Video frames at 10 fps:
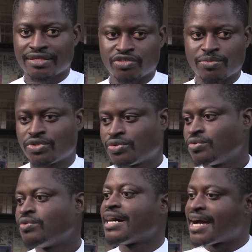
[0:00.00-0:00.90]

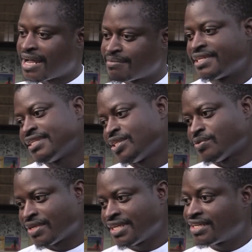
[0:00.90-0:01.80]
sobretudo a arma da
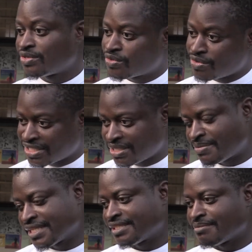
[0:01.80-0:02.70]
teoria que reúne-se
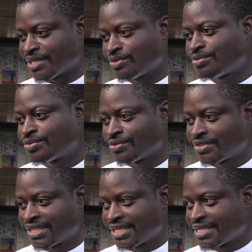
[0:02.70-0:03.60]
pensamentos
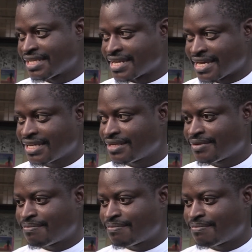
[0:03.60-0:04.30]
né,